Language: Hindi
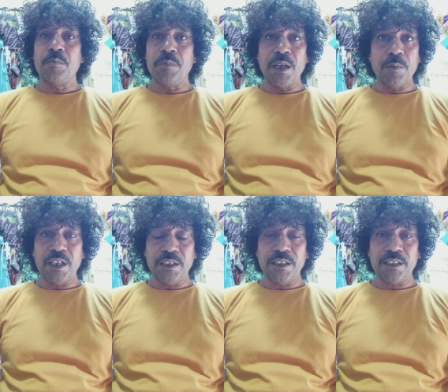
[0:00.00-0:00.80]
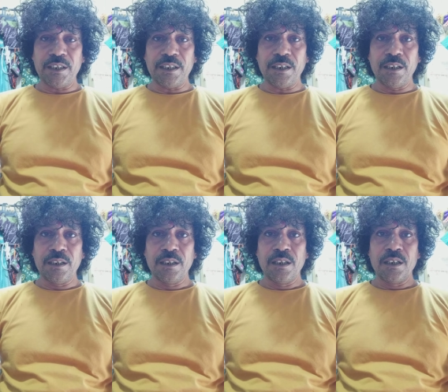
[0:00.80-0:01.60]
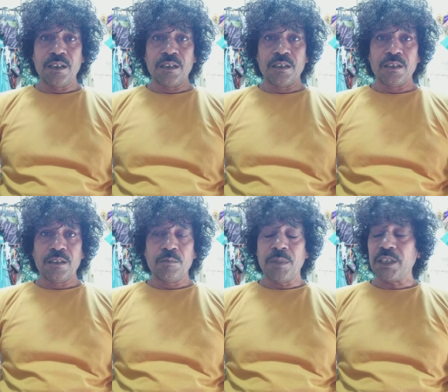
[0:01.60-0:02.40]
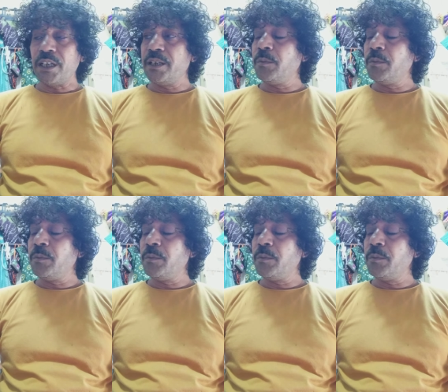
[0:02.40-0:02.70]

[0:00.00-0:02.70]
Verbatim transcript: बेईमानी नहीं करेंगे बताइए